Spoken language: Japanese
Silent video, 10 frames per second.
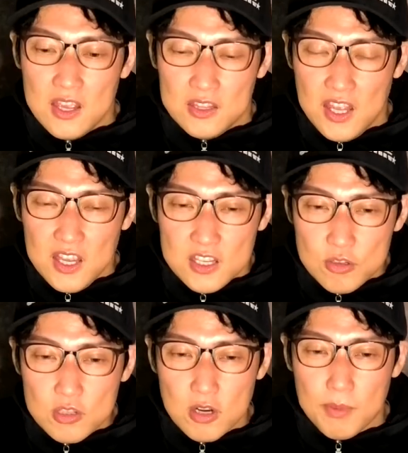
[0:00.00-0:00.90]
電気自
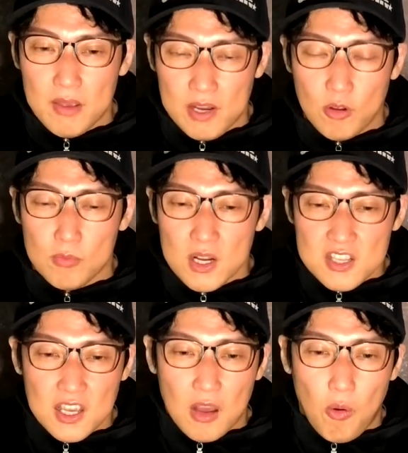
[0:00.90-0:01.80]
動車の場合はね、この
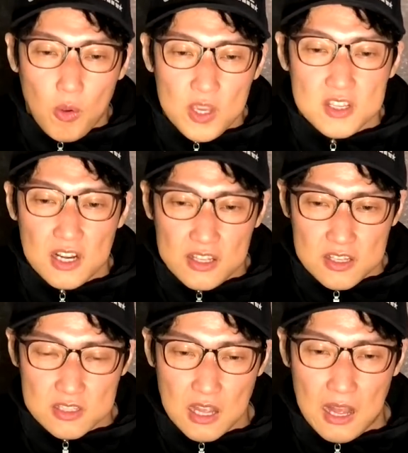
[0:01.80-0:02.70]
紫が大きいじゃないで
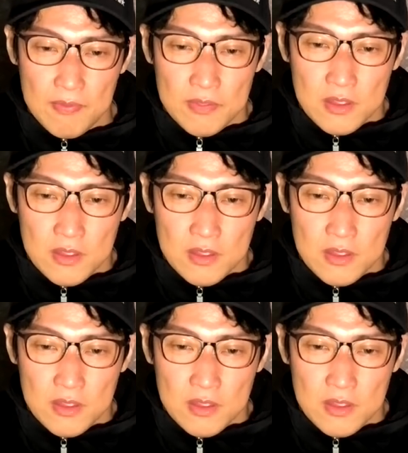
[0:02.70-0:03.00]
すか。